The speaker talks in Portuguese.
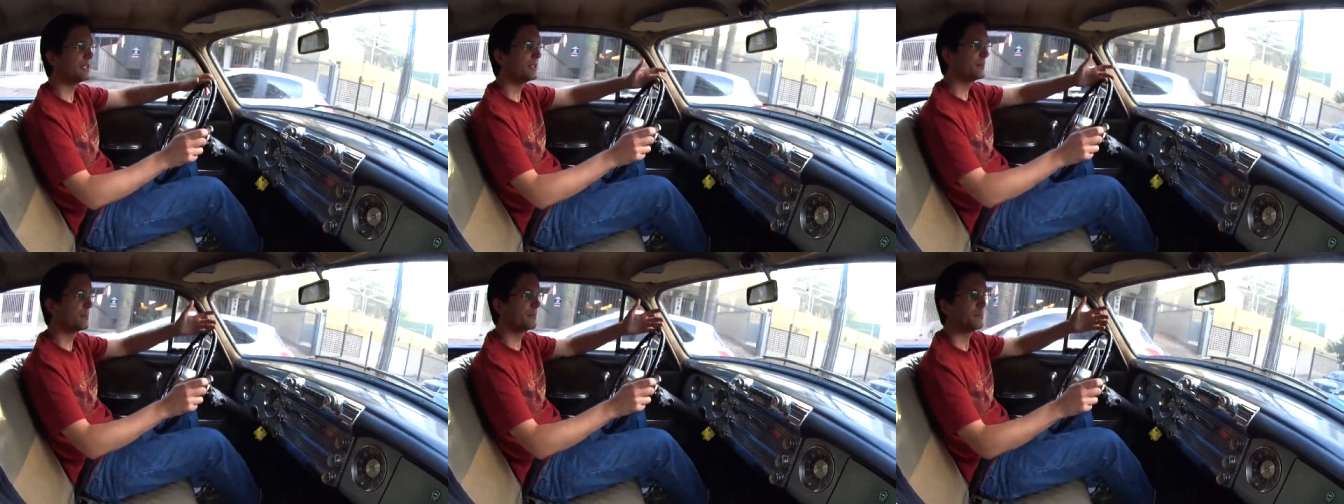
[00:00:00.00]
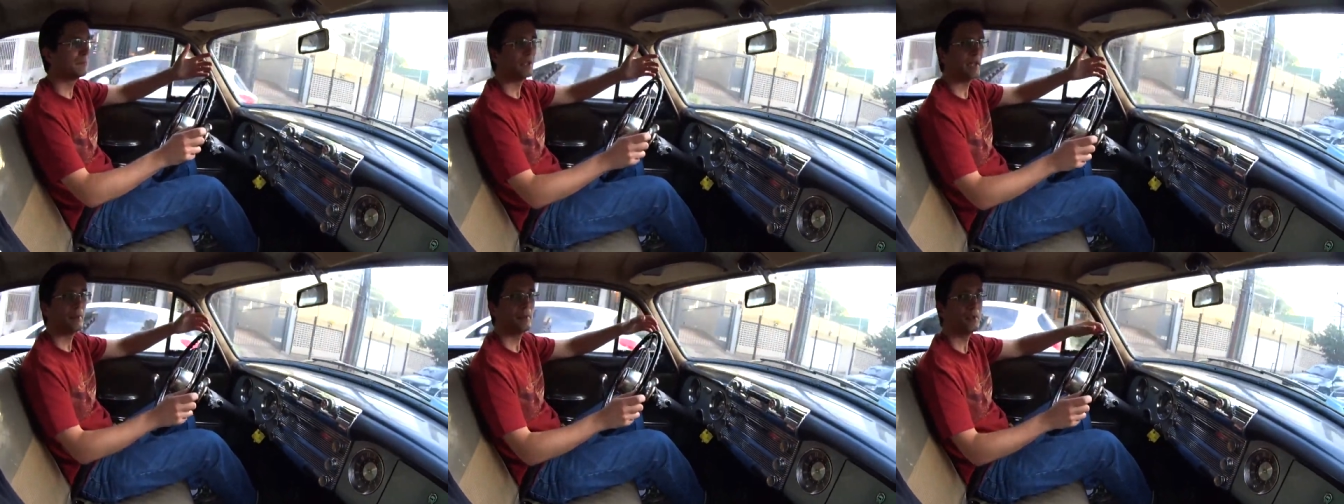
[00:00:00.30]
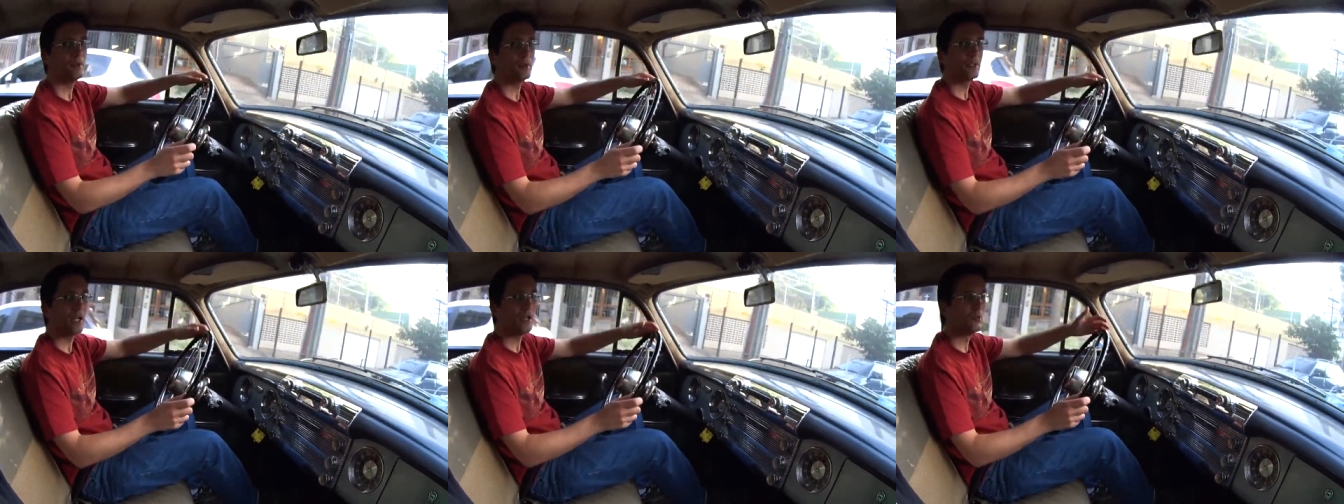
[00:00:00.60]
que pra
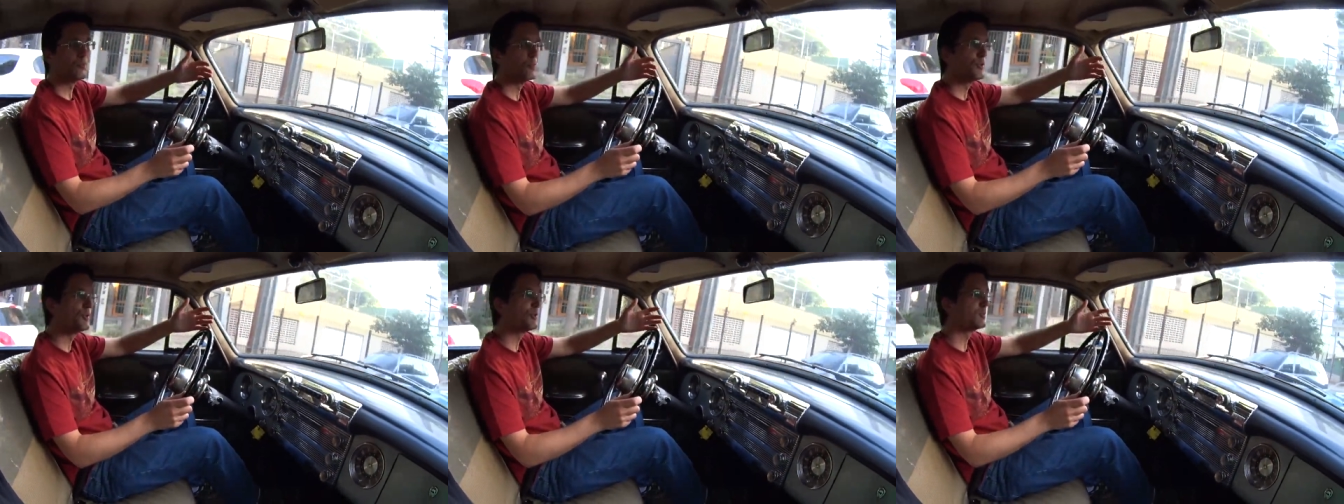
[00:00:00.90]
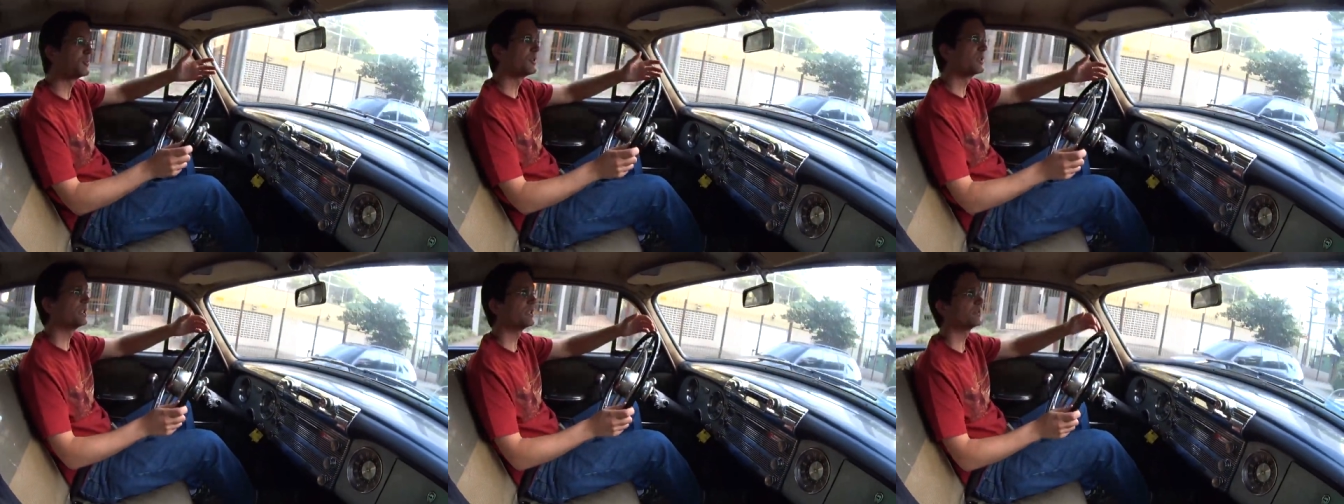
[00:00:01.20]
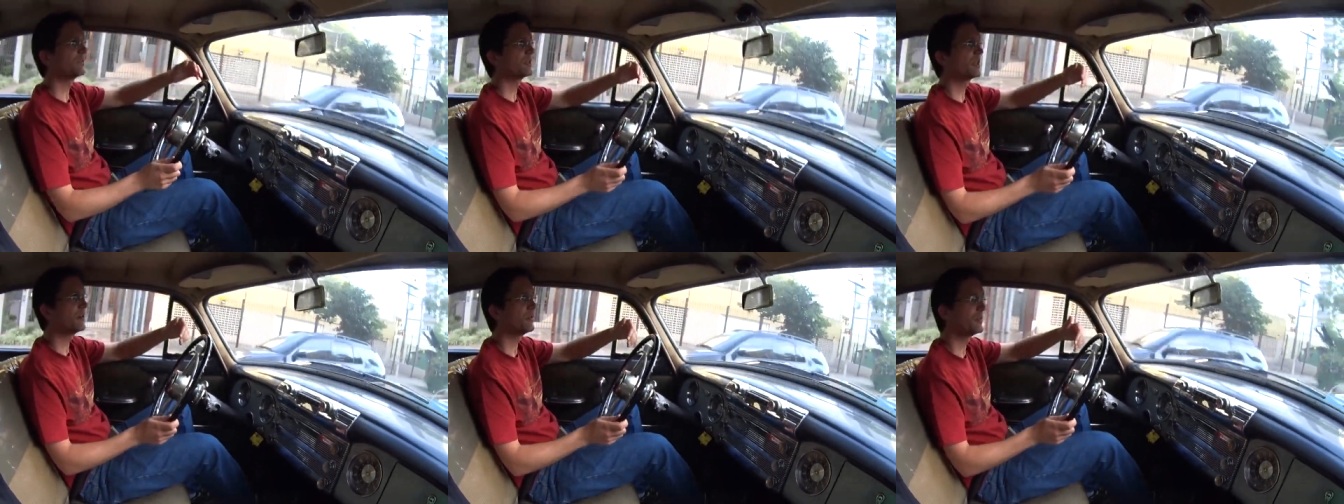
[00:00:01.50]
mim é um carro muito
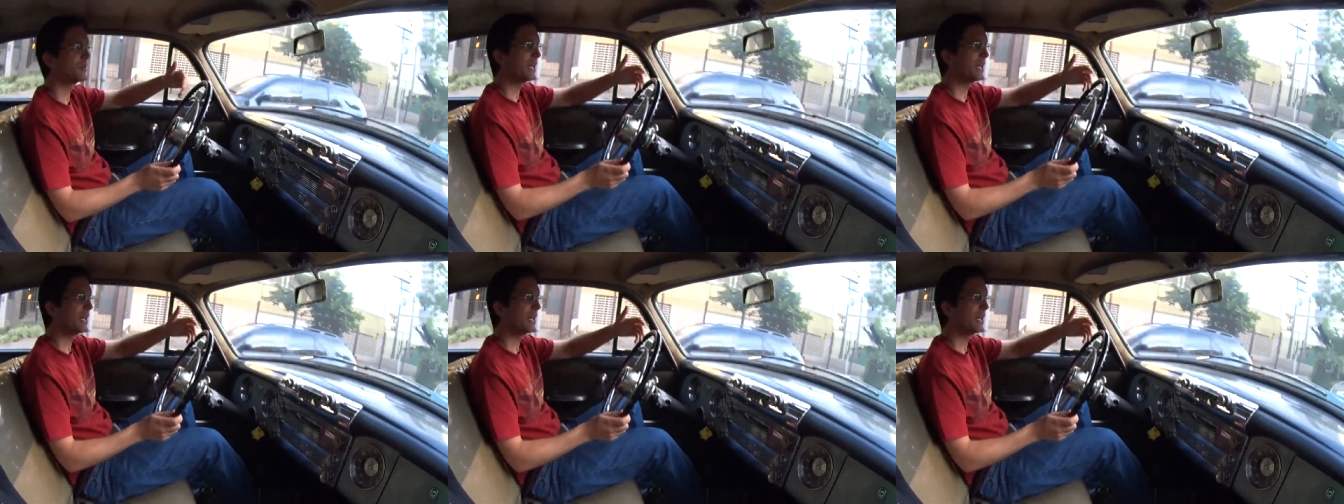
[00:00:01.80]
bonito, é um carro